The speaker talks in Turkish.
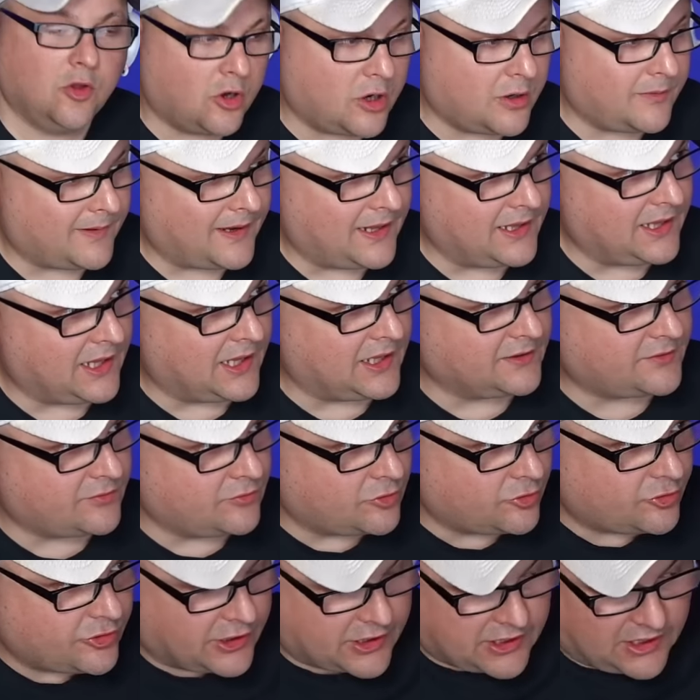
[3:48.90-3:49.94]
Normalde
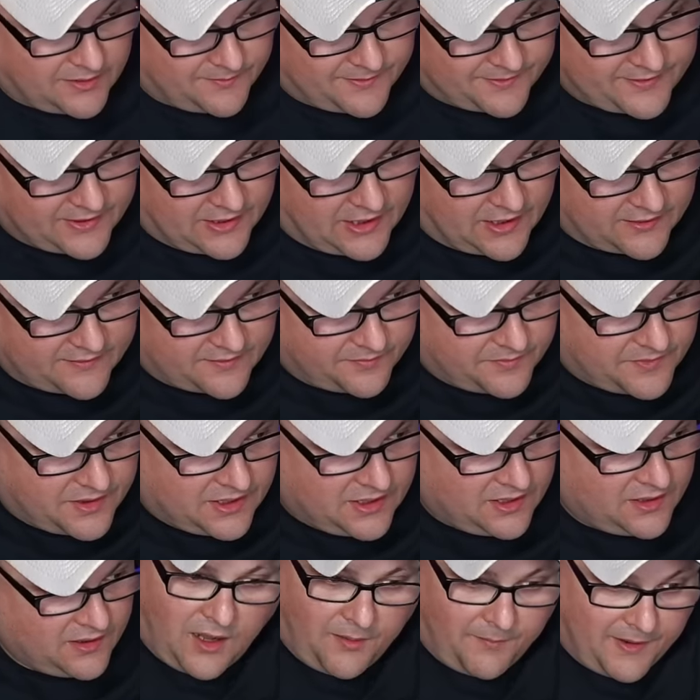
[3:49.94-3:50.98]
antivirüs yakalaması
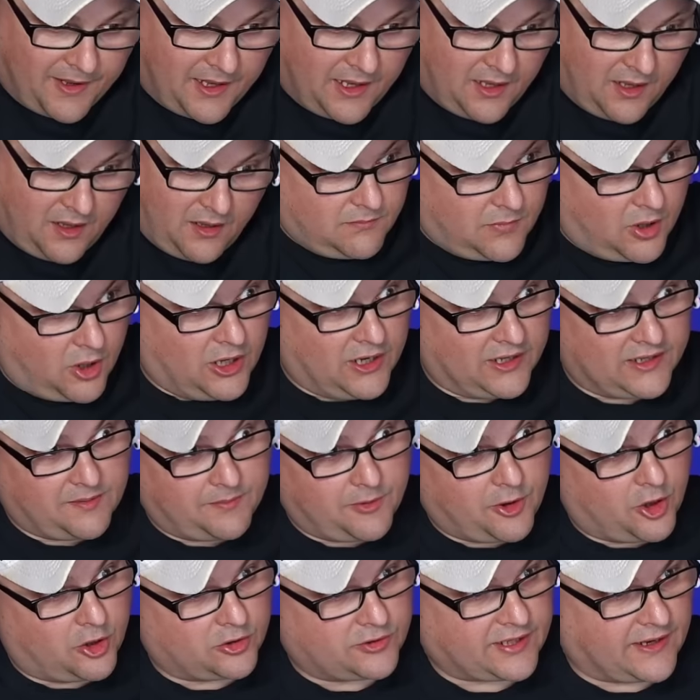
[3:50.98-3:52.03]
lazımdı ama böyle de
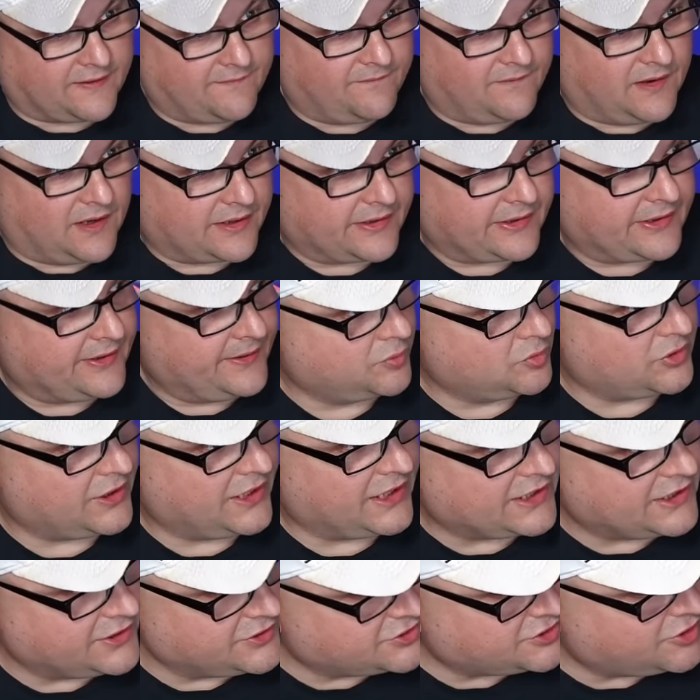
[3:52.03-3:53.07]
bir yöntem var. Bu da
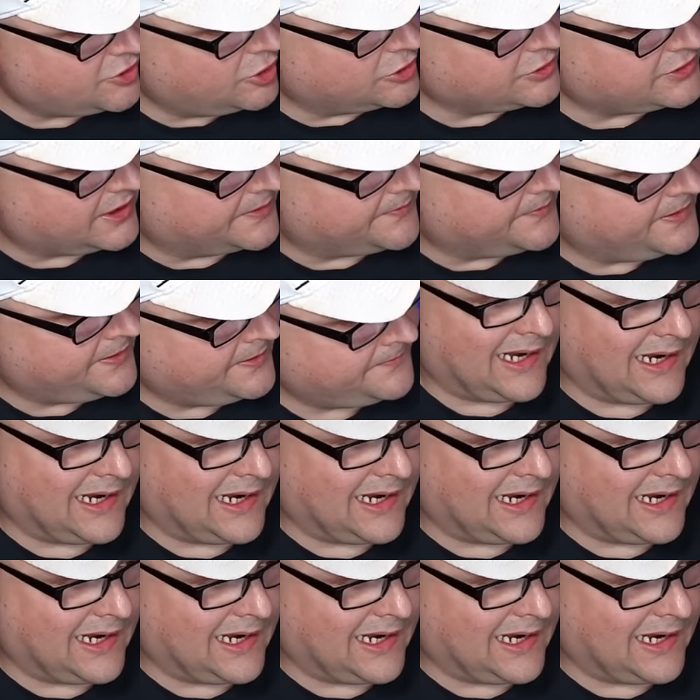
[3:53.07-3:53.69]
ikinci yöntemi.